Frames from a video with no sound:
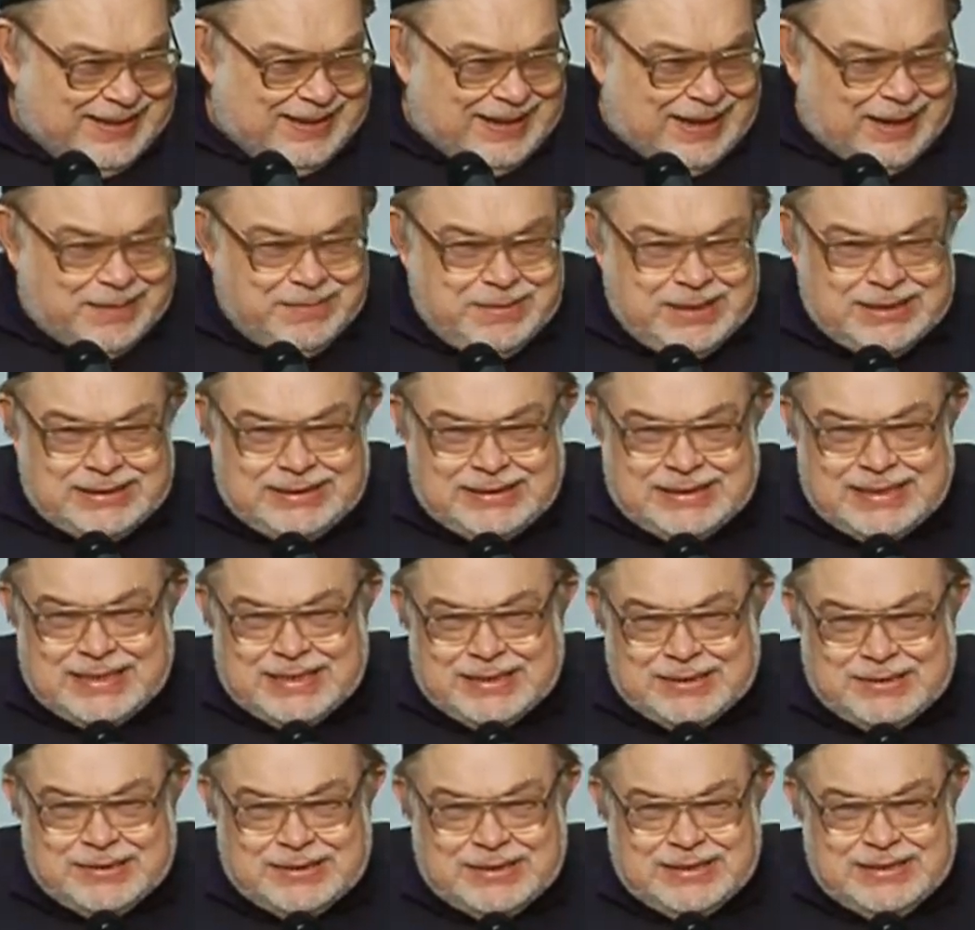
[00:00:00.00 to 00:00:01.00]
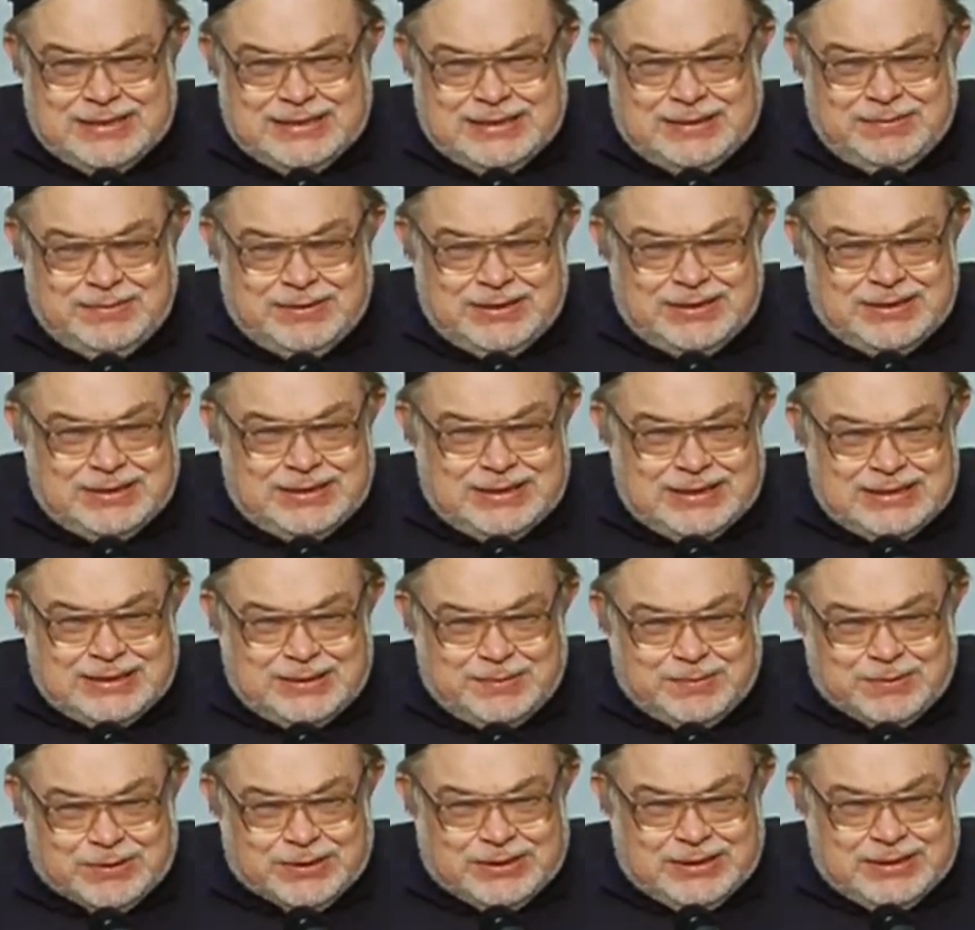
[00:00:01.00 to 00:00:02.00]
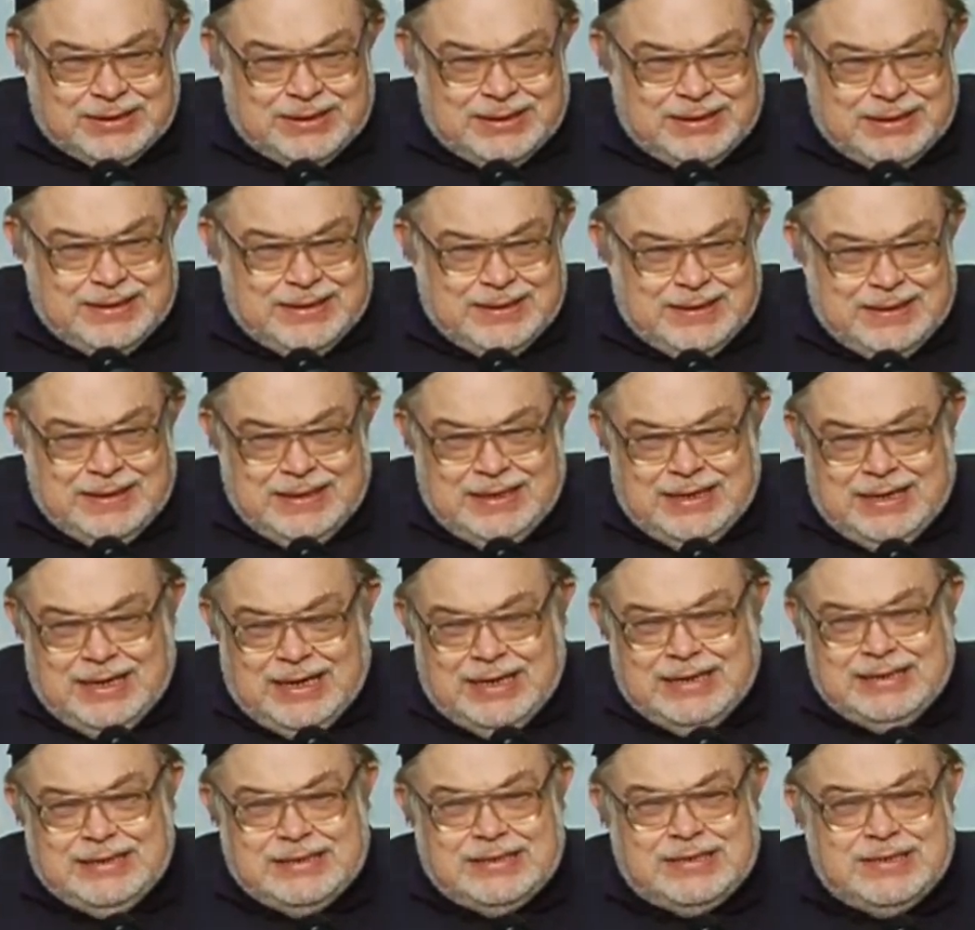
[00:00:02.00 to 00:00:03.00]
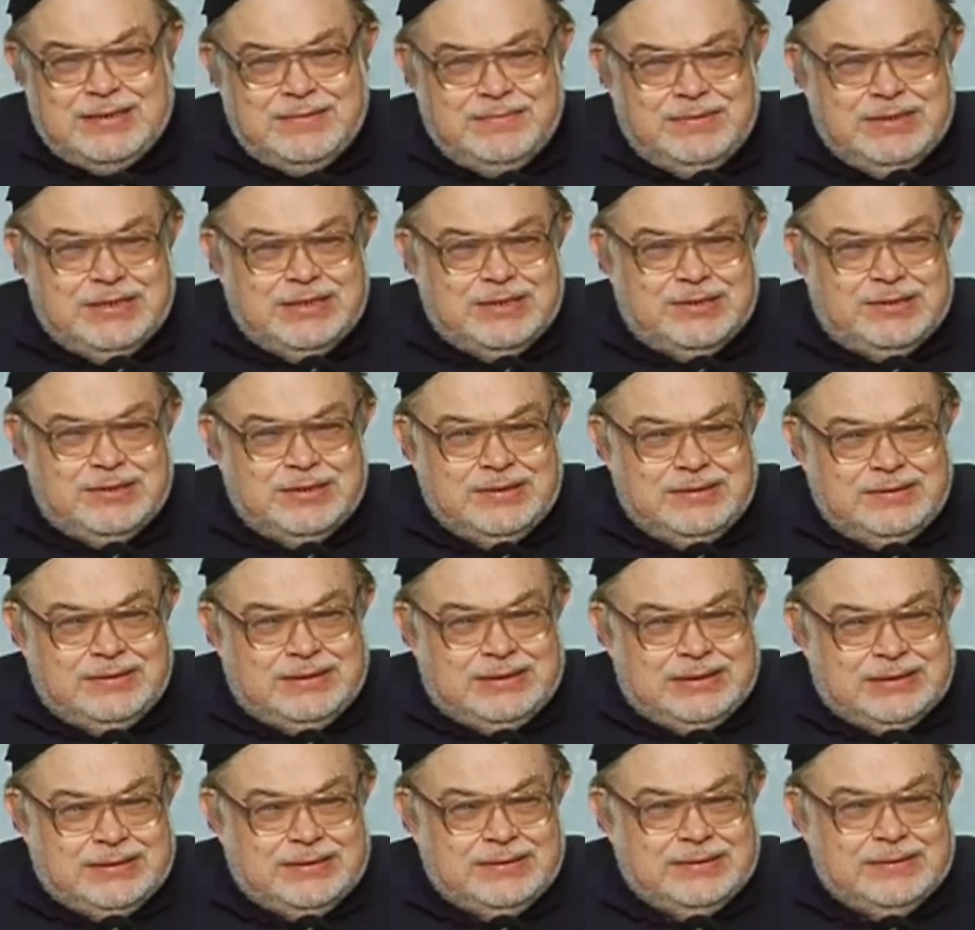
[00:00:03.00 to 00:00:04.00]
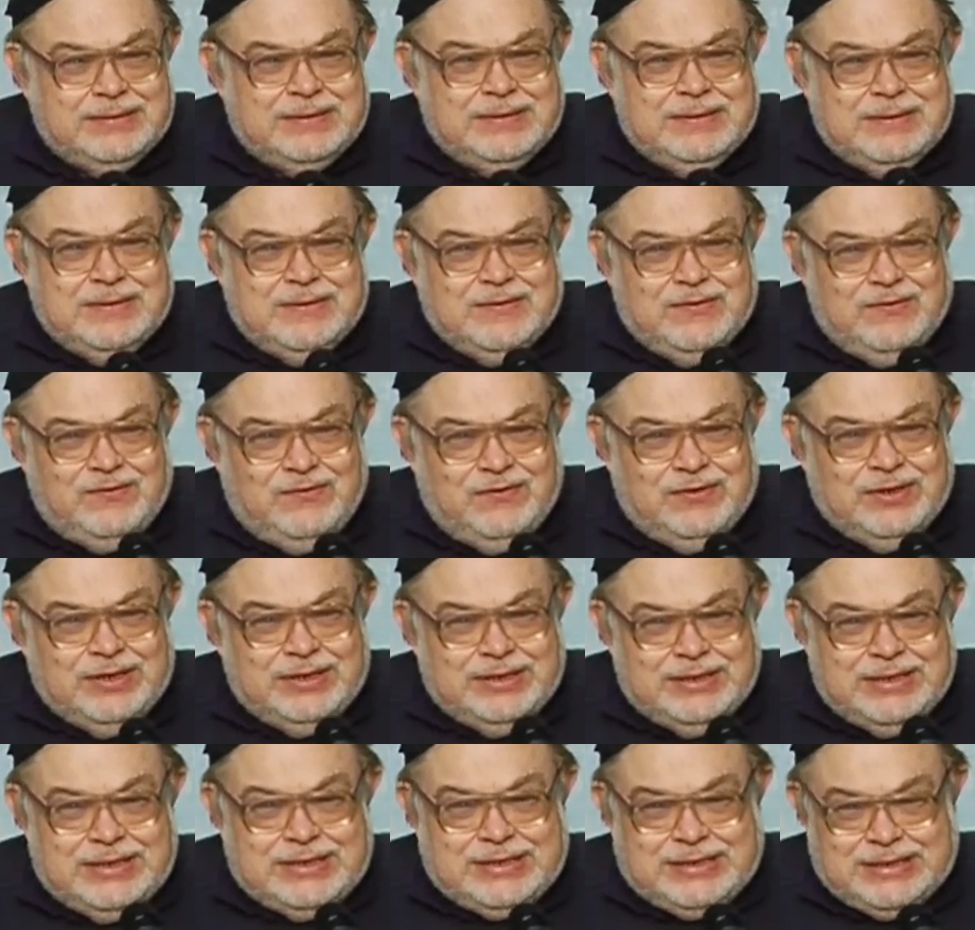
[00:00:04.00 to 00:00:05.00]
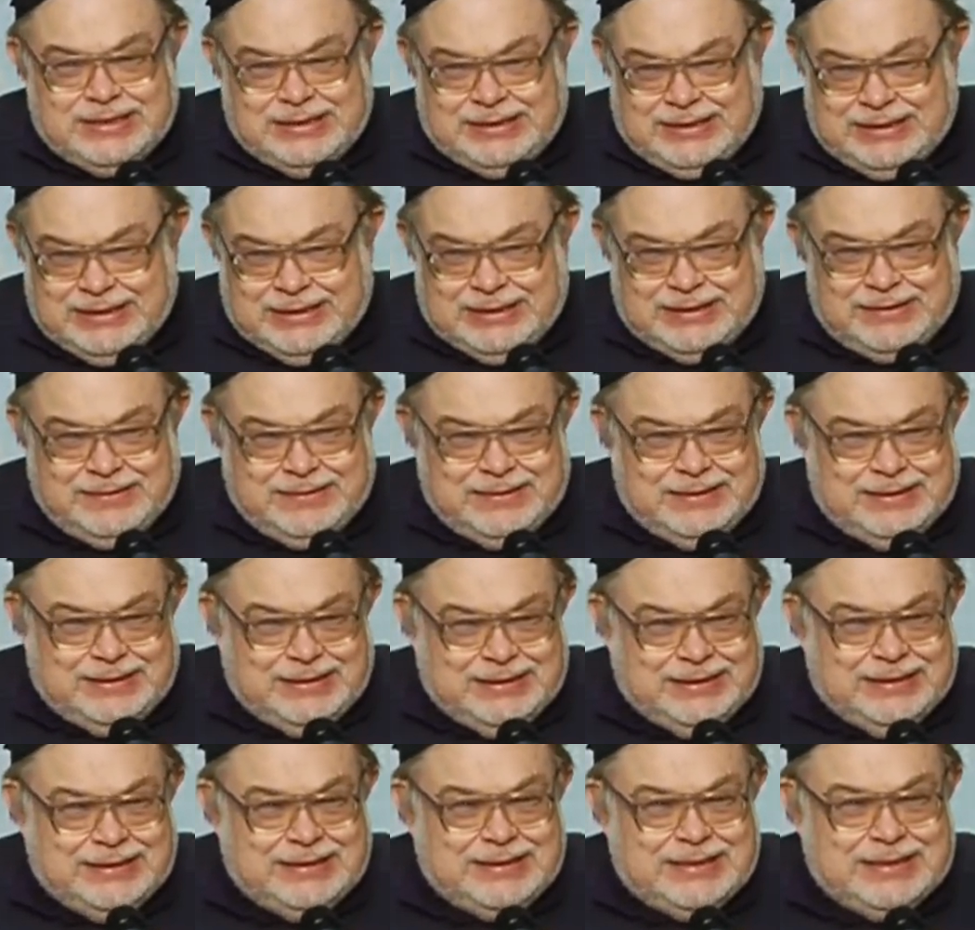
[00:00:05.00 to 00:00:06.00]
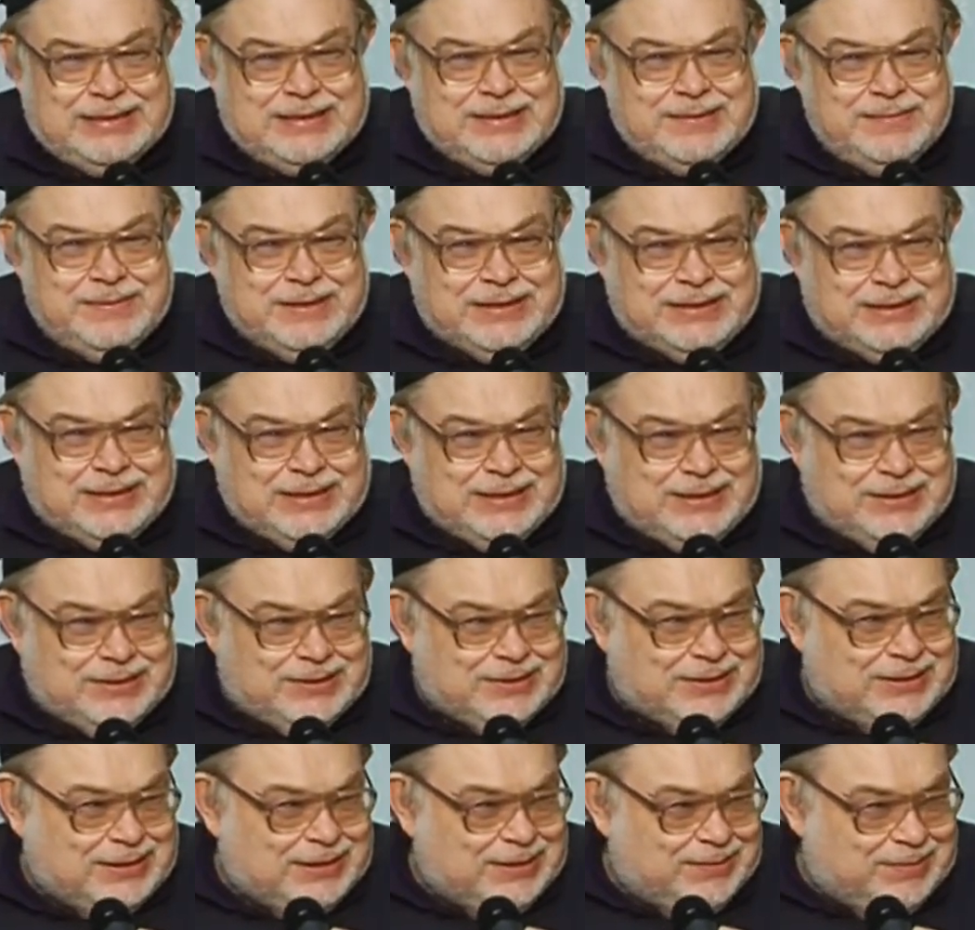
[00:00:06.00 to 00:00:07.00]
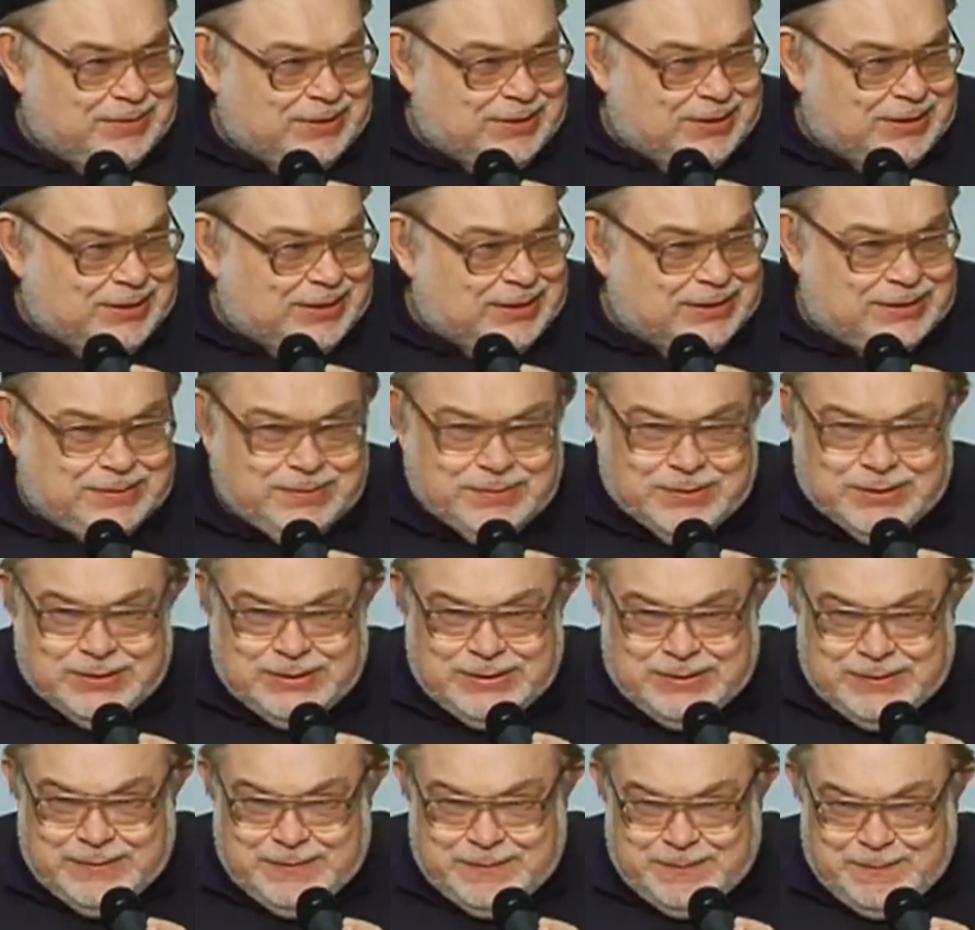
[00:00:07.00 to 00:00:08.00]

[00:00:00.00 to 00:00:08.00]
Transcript: А место, которое изберет Господь. А если мы находимся в нашей церкви, есть это место, которое изберет Господь?